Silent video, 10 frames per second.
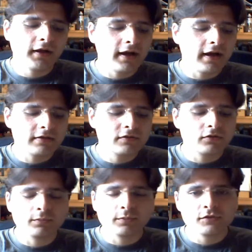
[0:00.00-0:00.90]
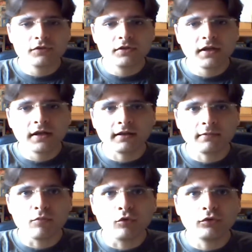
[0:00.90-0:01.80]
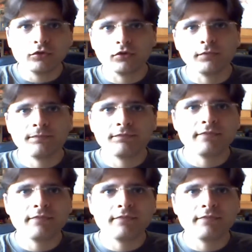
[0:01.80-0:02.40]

ragazzo non posso dire molto,